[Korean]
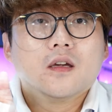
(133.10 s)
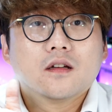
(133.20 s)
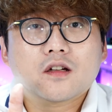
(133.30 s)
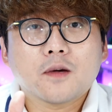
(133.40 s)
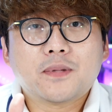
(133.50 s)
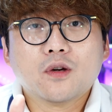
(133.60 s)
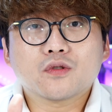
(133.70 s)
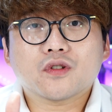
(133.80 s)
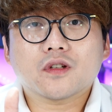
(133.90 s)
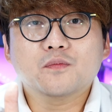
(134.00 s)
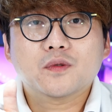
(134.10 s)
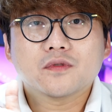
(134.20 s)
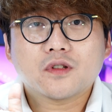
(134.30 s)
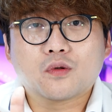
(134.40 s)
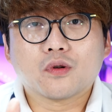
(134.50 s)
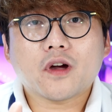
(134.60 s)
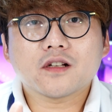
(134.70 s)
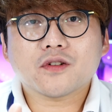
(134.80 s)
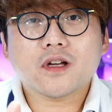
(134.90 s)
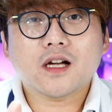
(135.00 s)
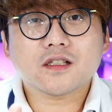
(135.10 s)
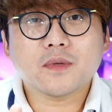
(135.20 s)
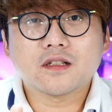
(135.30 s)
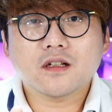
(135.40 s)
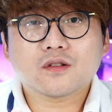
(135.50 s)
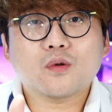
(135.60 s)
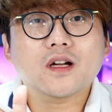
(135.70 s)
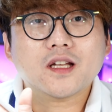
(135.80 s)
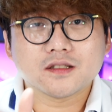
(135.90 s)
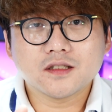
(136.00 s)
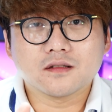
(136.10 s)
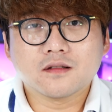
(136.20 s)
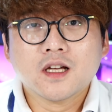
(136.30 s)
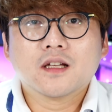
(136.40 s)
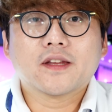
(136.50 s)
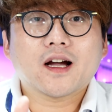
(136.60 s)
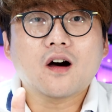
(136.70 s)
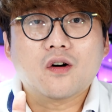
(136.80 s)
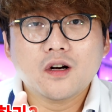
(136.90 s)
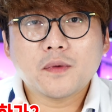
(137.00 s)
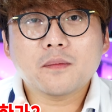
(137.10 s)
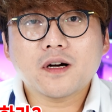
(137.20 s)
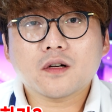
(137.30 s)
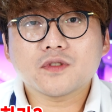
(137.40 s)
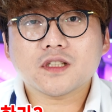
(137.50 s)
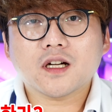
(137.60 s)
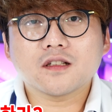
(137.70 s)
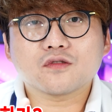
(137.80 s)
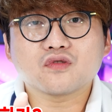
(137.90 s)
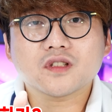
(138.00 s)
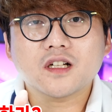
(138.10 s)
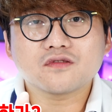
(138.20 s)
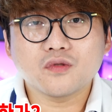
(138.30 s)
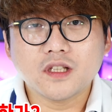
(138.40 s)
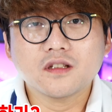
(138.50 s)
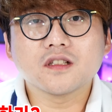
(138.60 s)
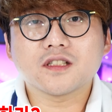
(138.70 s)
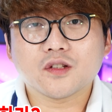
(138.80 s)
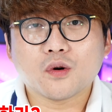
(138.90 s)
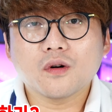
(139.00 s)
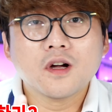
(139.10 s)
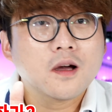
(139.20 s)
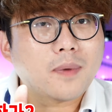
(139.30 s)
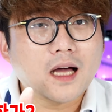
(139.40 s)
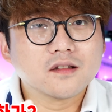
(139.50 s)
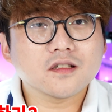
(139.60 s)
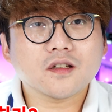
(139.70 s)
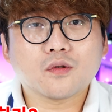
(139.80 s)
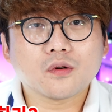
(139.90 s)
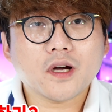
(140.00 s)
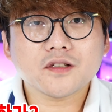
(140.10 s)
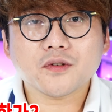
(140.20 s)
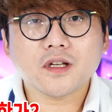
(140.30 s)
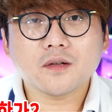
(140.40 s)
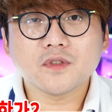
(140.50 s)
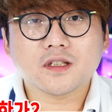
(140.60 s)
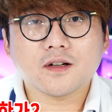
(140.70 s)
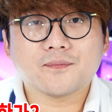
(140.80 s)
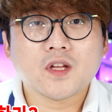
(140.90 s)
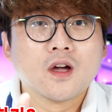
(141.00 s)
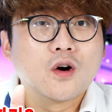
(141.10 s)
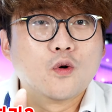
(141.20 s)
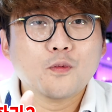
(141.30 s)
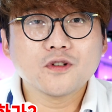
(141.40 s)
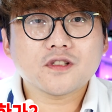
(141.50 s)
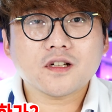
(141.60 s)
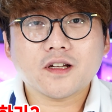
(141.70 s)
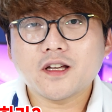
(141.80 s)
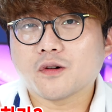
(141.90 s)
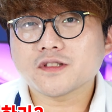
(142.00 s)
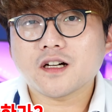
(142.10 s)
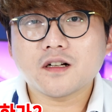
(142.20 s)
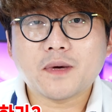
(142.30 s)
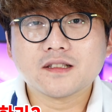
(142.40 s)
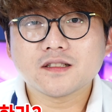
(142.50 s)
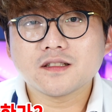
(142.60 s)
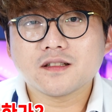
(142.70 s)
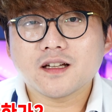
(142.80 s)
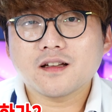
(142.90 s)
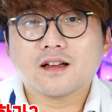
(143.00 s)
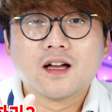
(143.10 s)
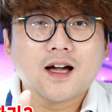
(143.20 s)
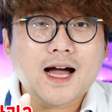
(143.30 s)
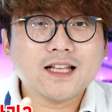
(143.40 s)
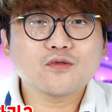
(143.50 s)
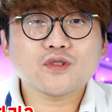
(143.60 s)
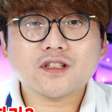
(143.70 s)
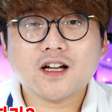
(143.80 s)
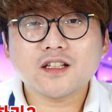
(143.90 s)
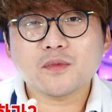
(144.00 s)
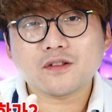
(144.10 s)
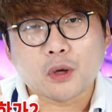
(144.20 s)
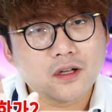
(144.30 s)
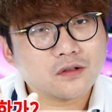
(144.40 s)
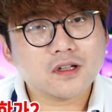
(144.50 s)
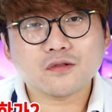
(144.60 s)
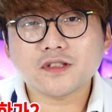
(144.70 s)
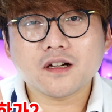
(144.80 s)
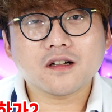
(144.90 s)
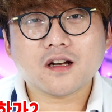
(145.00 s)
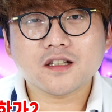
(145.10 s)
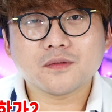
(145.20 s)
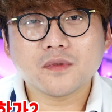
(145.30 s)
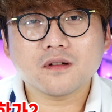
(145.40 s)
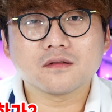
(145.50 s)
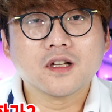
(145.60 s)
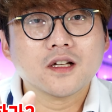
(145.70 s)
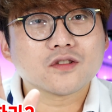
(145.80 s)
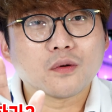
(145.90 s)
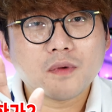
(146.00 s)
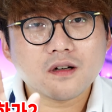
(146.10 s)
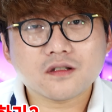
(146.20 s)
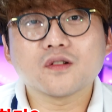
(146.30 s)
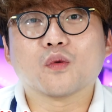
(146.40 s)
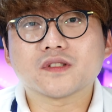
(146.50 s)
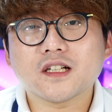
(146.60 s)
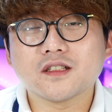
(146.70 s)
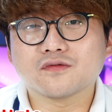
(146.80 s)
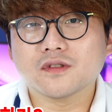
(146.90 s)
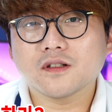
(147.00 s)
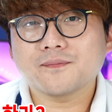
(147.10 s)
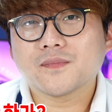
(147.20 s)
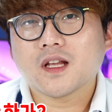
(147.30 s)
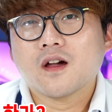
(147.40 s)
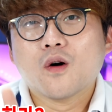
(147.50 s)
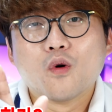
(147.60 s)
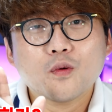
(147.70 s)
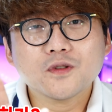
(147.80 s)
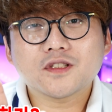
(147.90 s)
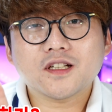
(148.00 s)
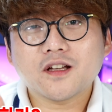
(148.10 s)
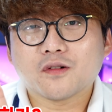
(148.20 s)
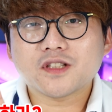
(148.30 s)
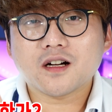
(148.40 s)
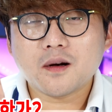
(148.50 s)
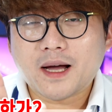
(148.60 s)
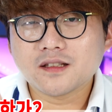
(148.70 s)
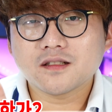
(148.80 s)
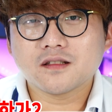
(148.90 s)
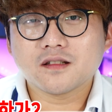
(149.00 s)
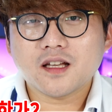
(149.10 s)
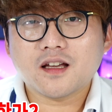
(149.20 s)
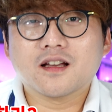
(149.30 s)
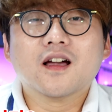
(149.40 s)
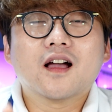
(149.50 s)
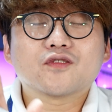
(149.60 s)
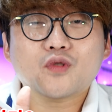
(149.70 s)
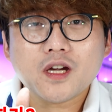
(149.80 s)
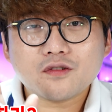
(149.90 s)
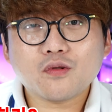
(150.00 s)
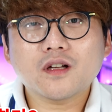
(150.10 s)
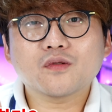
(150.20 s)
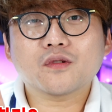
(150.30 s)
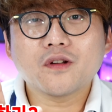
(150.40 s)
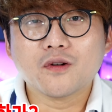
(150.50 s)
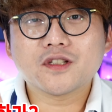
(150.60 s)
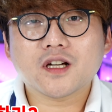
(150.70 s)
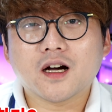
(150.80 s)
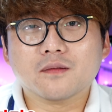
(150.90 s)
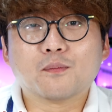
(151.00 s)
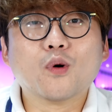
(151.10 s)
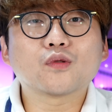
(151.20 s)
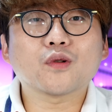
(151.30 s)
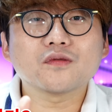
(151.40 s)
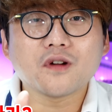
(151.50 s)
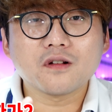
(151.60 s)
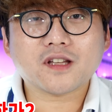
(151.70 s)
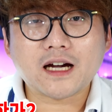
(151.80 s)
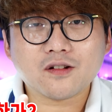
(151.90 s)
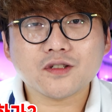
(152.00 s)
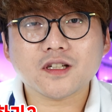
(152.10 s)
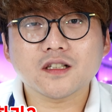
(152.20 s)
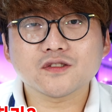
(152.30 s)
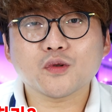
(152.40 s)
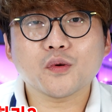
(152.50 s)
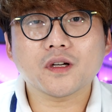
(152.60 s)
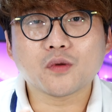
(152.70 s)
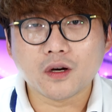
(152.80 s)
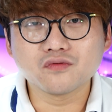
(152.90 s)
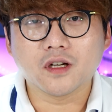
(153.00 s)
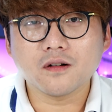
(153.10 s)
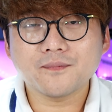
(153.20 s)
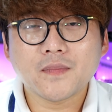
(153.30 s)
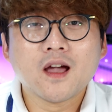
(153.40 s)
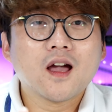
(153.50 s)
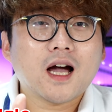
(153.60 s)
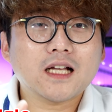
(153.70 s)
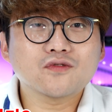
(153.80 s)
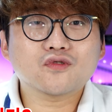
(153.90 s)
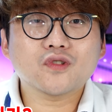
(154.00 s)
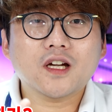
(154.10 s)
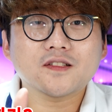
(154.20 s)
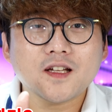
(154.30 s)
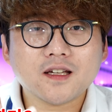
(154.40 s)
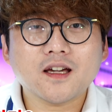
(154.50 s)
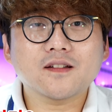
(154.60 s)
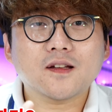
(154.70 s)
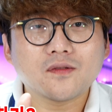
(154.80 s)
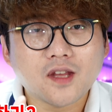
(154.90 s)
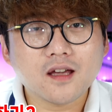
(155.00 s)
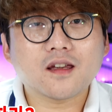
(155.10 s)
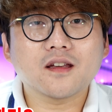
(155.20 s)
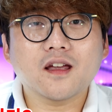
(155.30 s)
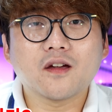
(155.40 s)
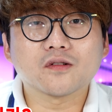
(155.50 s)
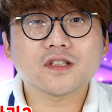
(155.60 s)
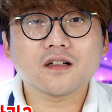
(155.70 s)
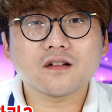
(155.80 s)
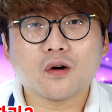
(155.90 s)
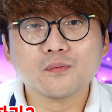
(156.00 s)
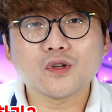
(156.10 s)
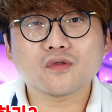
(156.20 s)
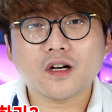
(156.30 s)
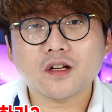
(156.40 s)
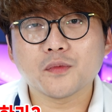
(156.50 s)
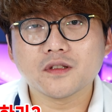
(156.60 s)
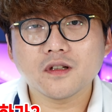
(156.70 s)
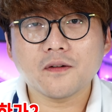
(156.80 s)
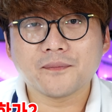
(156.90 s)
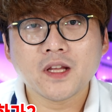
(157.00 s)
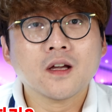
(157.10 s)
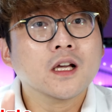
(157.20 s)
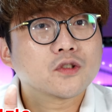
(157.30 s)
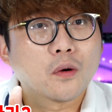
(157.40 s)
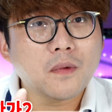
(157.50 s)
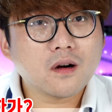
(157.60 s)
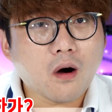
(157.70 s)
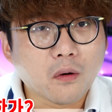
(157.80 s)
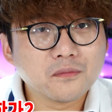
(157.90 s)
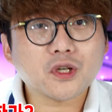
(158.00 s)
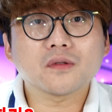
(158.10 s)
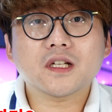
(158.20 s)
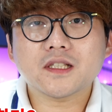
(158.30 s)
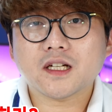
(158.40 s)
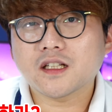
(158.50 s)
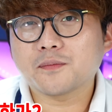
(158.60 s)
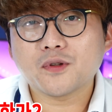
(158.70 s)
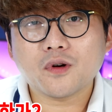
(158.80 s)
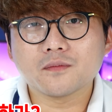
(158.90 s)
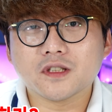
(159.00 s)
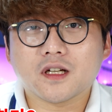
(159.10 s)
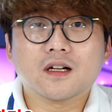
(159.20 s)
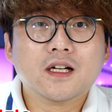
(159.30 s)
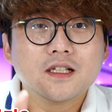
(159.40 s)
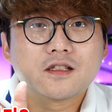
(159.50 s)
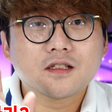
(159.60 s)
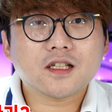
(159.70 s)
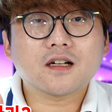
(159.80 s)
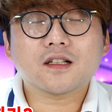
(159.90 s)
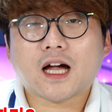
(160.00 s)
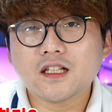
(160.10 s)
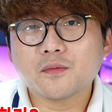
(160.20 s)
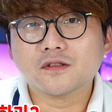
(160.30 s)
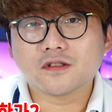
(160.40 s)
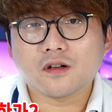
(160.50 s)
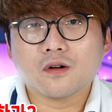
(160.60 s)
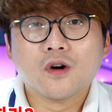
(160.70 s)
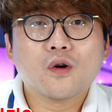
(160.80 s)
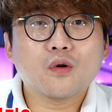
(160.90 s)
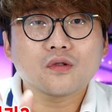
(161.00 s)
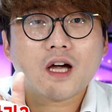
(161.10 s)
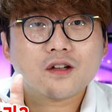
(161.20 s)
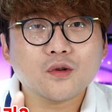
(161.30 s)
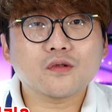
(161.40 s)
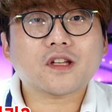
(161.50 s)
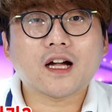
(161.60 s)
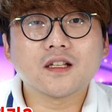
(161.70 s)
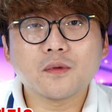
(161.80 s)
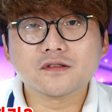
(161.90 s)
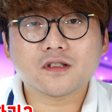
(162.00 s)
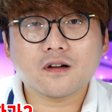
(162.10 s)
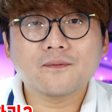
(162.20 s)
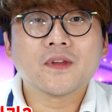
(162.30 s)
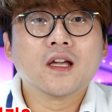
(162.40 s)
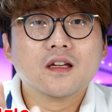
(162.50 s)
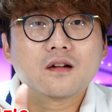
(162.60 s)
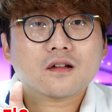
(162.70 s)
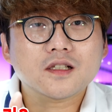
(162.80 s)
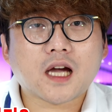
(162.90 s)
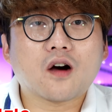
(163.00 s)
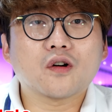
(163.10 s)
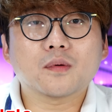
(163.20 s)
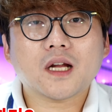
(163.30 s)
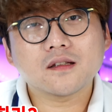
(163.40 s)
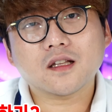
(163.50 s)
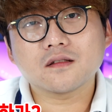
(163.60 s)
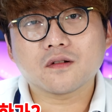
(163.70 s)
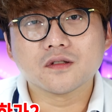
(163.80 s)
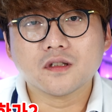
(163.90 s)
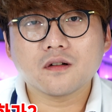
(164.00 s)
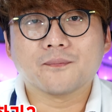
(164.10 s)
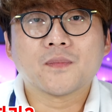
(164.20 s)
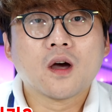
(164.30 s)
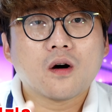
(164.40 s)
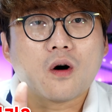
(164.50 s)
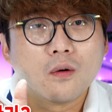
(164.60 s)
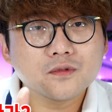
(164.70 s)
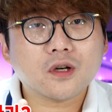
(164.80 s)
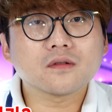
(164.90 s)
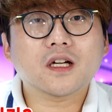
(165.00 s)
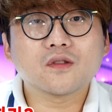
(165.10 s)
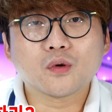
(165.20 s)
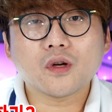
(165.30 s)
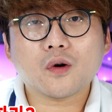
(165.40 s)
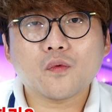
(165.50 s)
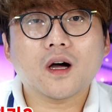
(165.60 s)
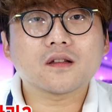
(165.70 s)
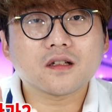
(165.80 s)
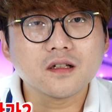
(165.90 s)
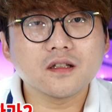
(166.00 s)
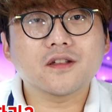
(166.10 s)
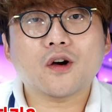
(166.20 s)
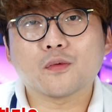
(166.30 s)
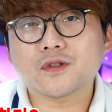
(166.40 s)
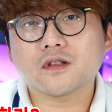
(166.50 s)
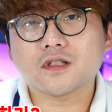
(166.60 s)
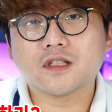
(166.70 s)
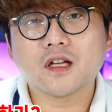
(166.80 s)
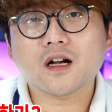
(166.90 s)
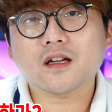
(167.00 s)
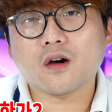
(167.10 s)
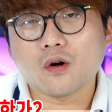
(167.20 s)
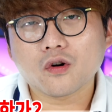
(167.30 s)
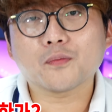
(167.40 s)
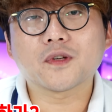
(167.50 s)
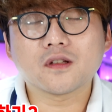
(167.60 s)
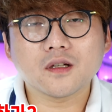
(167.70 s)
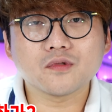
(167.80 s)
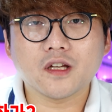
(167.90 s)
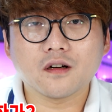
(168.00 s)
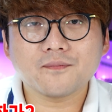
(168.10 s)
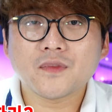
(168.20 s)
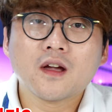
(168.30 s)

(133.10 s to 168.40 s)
이렇게 비용적인 부분도 고려하셔야 하지만요, 또 하나는 내가 얼마만큼 시간을 투자할 수 있는지도 반드시 고려하셔야 합니다. 오 분짜리의 영상을 만드는데 한두 시간이면 될 거라고 생각을 하시면 정말로 큰 오산이고요, 오 분짜리 영상을 만드는데 최소한도로 열 시간, 보통 열다섯 시간이 소요가 되고요, 한 주에 세 개에서 네 개의 영상을 업로드 하려면요, 정말로 엄청난 시간이 필요합니다. 직장을 다니면서 혹은 학교를 다니면서 이렇게 작업을 한다는 건요, 엄청난 노력과 끈기 없이는 진행하기 어렵기 때문에요,